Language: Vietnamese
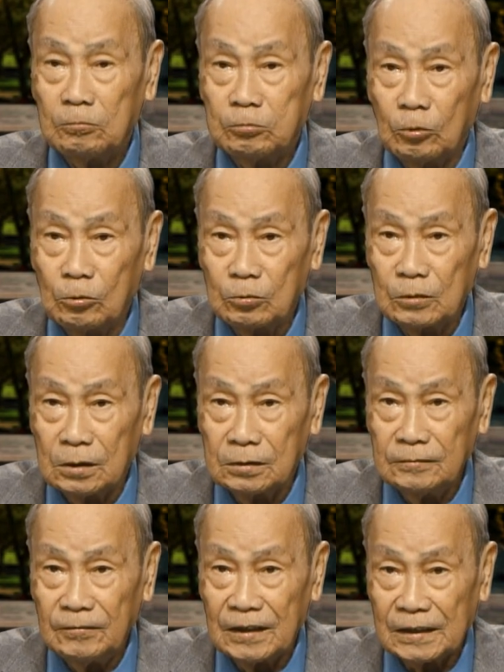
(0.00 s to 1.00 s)
phụ
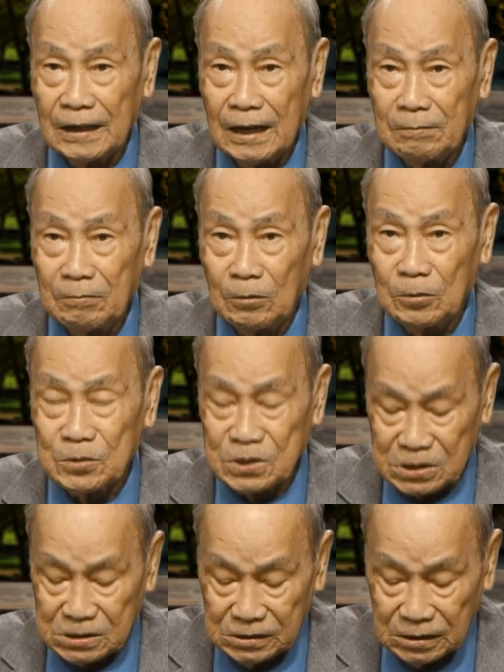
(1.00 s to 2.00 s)
nữ Việt Nam hồi
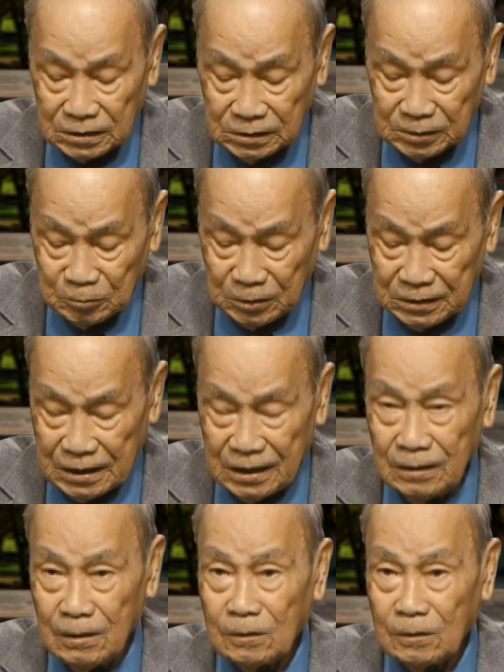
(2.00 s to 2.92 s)
xưa, thưa quý vị.